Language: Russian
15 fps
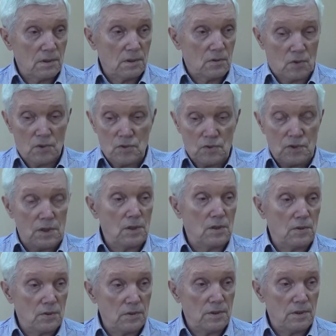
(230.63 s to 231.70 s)
то есть все
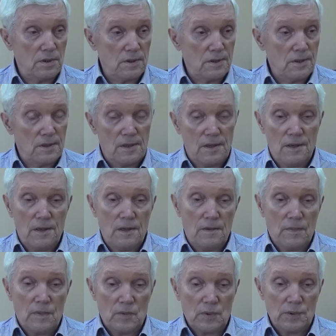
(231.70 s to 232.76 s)
люди –
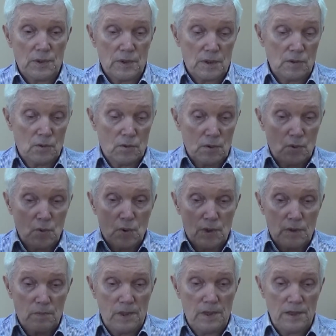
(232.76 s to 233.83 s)
вот, и который
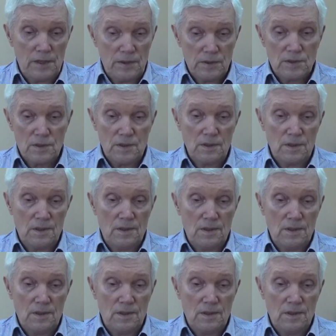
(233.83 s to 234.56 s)
укрепляется